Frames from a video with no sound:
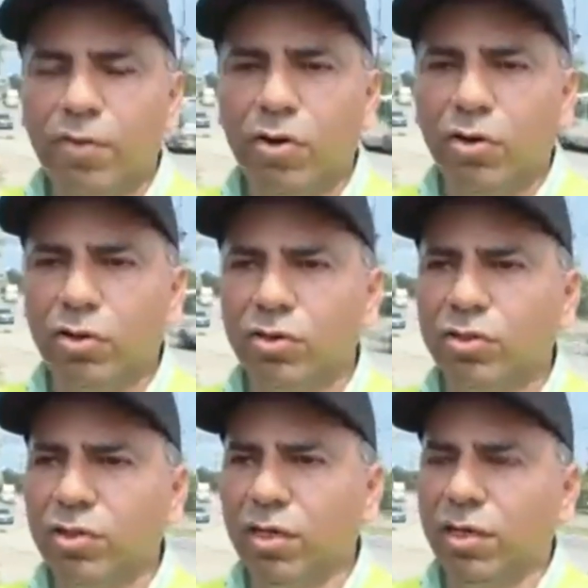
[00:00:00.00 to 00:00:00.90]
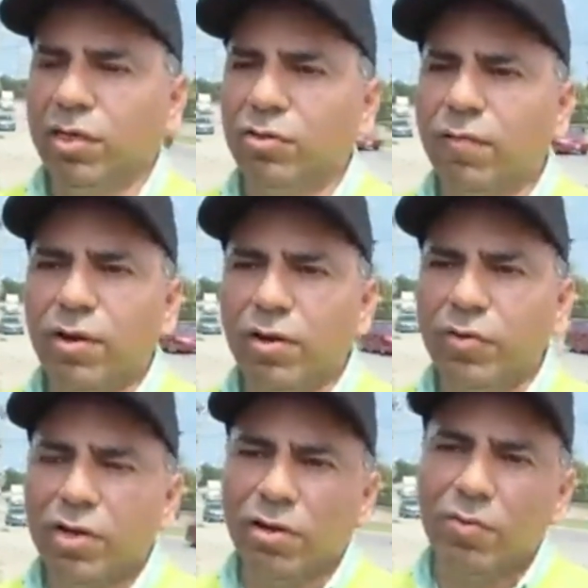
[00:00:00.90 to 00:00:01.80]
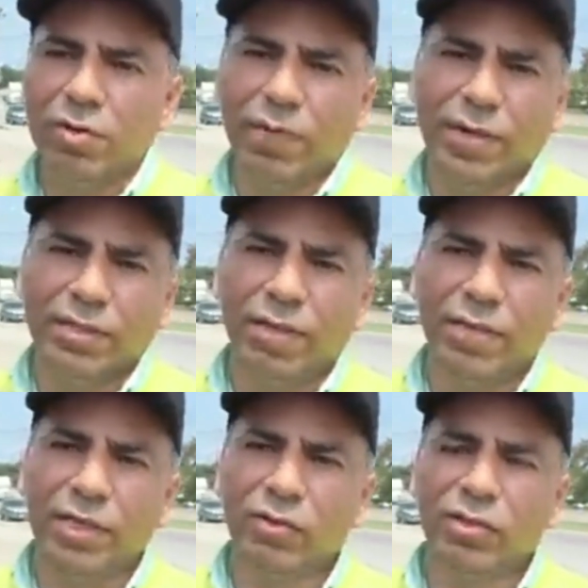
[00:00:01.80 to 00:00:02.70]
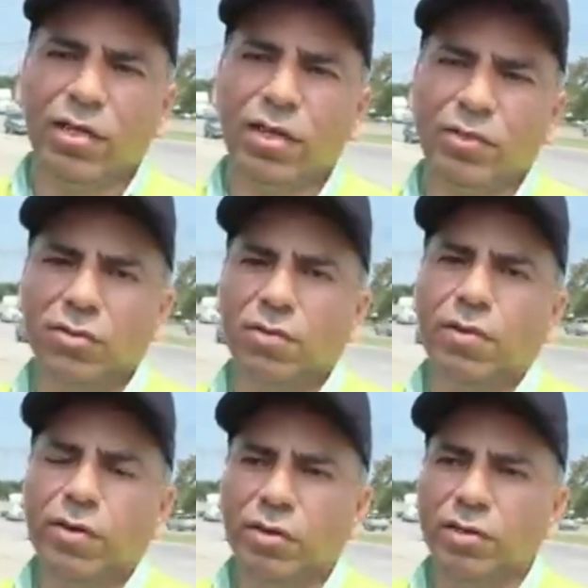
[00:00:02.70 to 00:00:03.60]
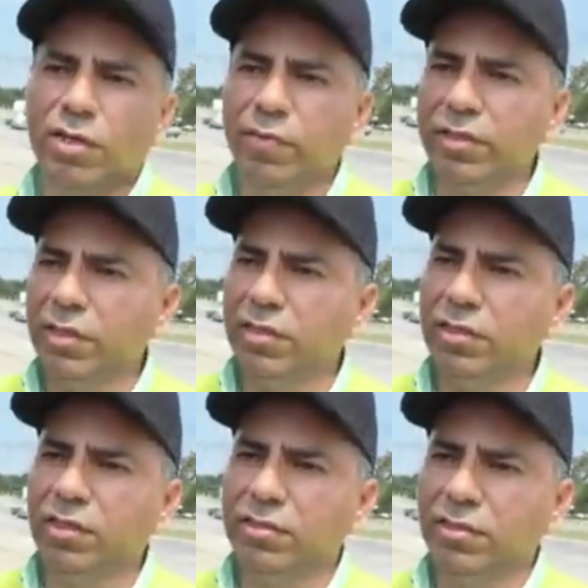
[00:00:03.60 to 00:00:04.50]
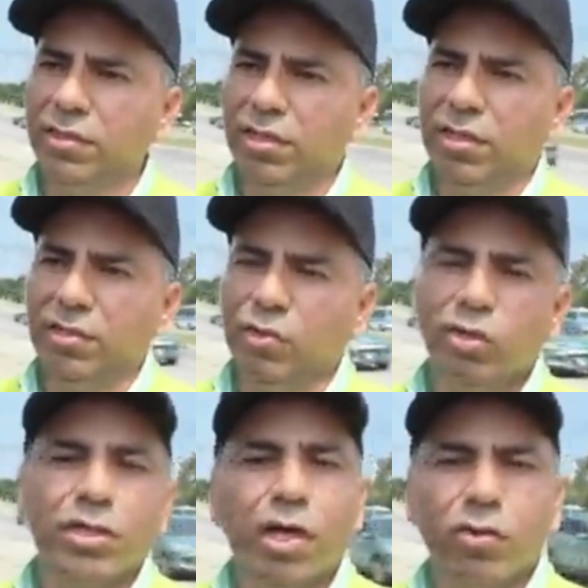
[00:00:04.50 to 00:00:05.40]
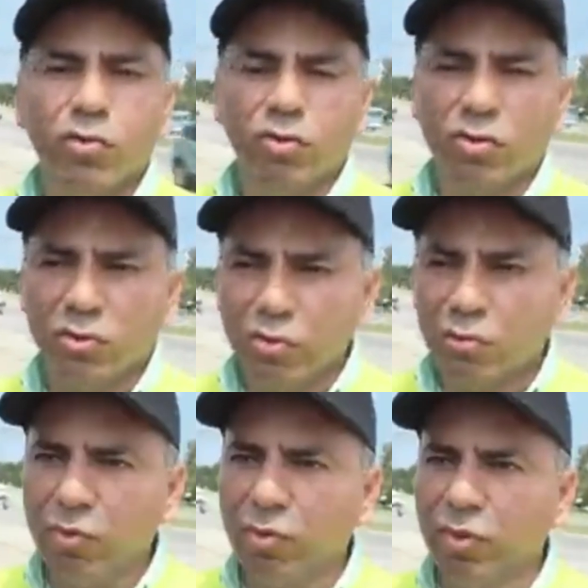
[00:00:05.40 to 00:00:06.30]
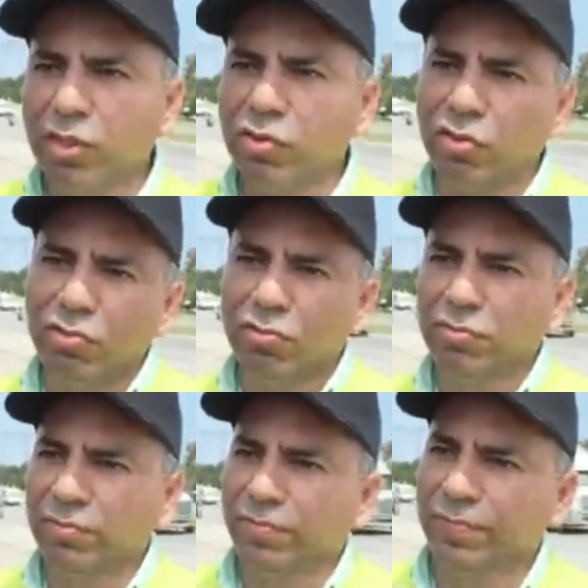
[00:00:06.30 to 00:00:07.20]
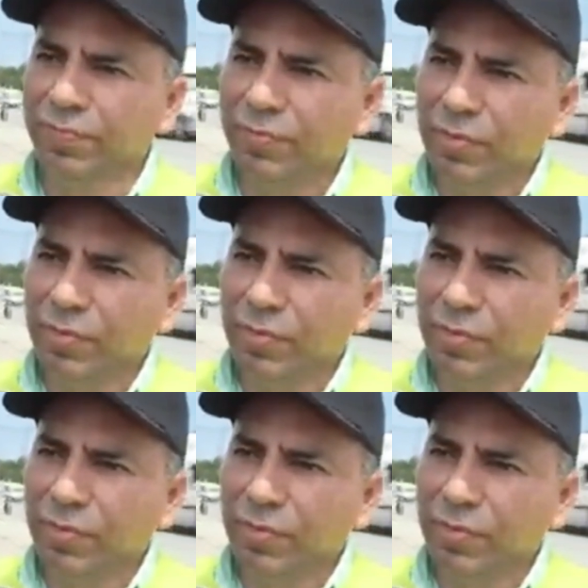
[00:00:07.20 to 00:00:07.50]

Hemos eh, tomado bien como departamento, instalaron los semáforos intermitentes, donde están los túmulos que son